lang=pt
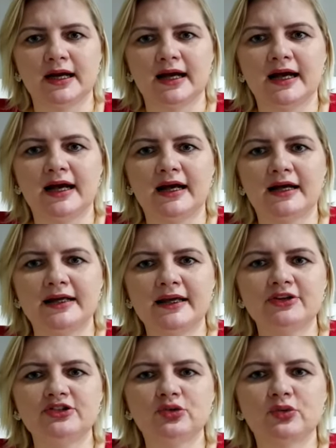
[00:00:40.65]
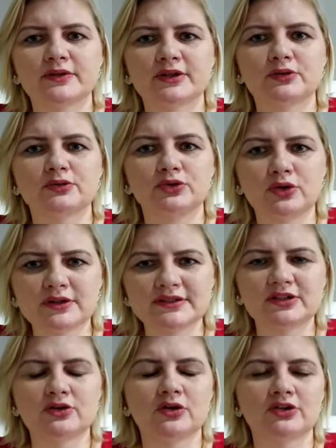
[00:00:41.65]
A rede conta com
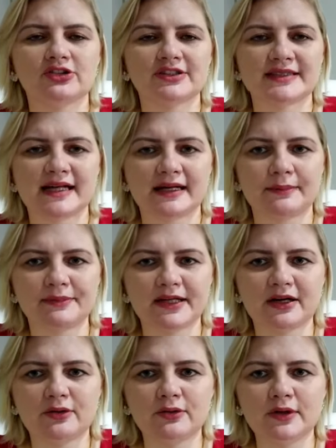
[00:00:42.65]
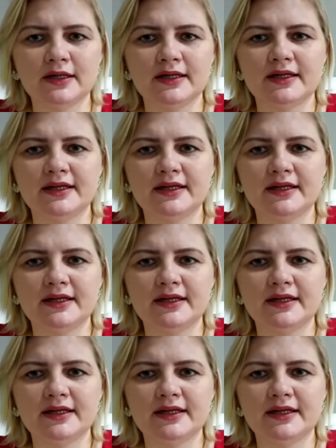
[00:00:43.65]
12 lojas na capital